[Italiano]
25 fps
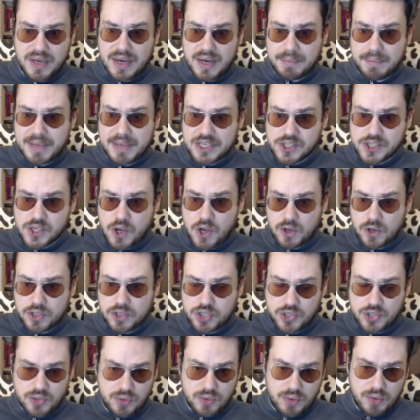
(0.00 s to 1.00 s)
L'ha messa
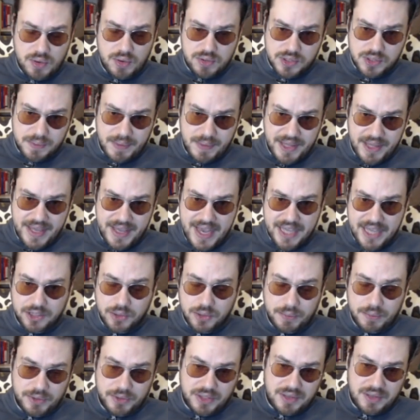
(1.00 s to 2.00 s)
oggi in un ruolo
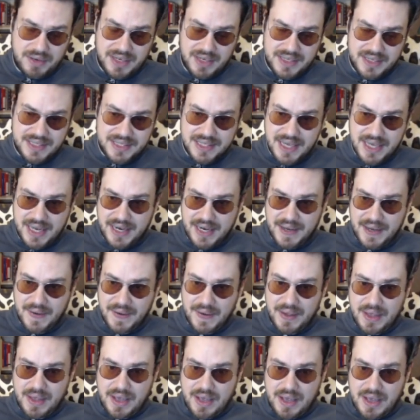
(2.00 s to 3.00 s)
sbagliato, poteva iniziare
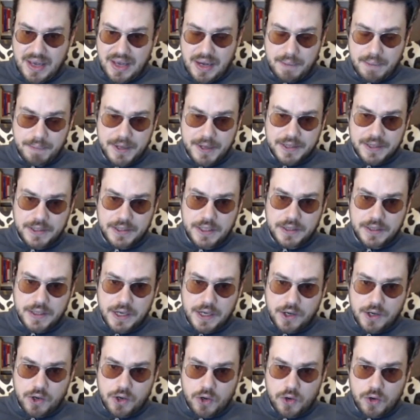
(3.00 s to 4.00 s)
la
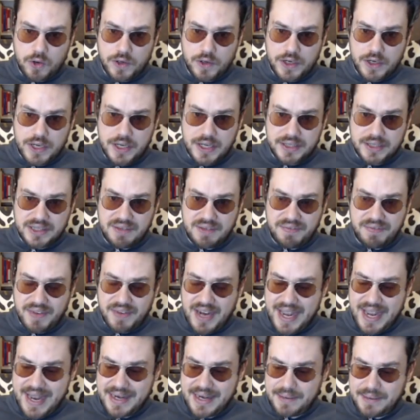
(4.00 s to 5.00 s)
partita con De
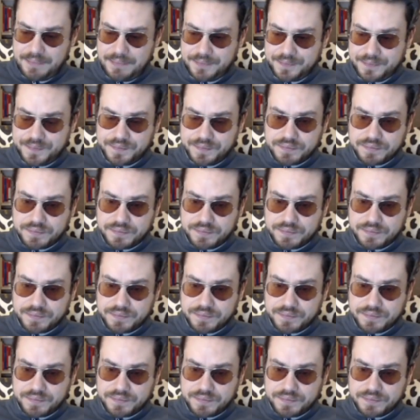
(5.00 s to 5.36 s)
Frel.